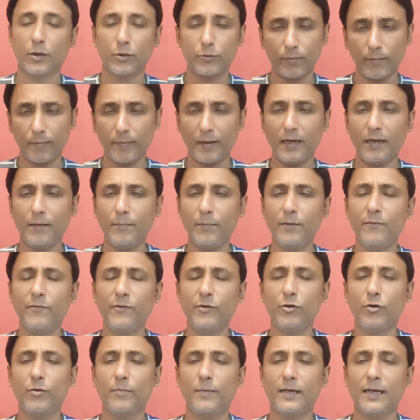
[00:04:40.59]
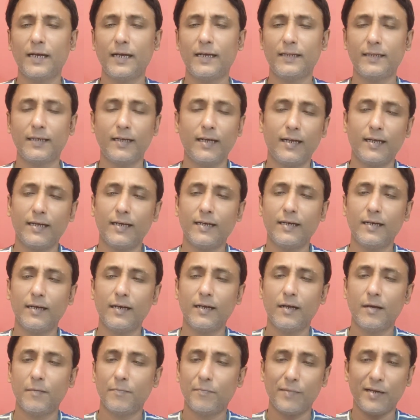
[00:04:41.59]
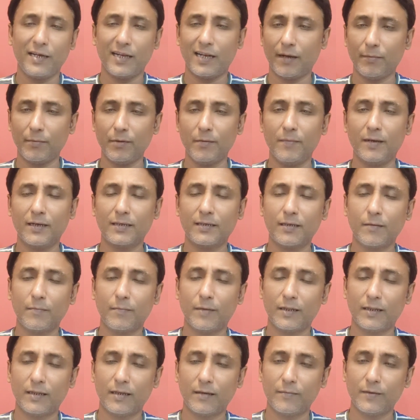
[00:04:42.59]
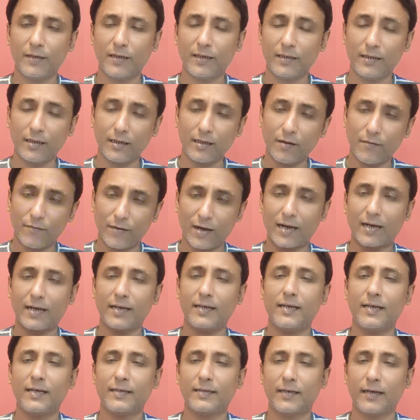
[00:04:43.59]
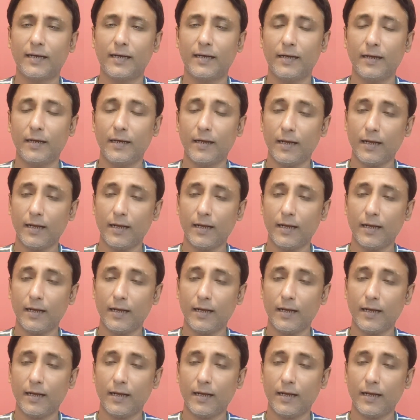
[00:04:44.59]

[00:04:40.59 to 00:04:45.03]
उस पर मैंने भी वीडियो बनाई थी लेकिन मेरा भी मतलब ये नहीं था कि वाकई ऐसा है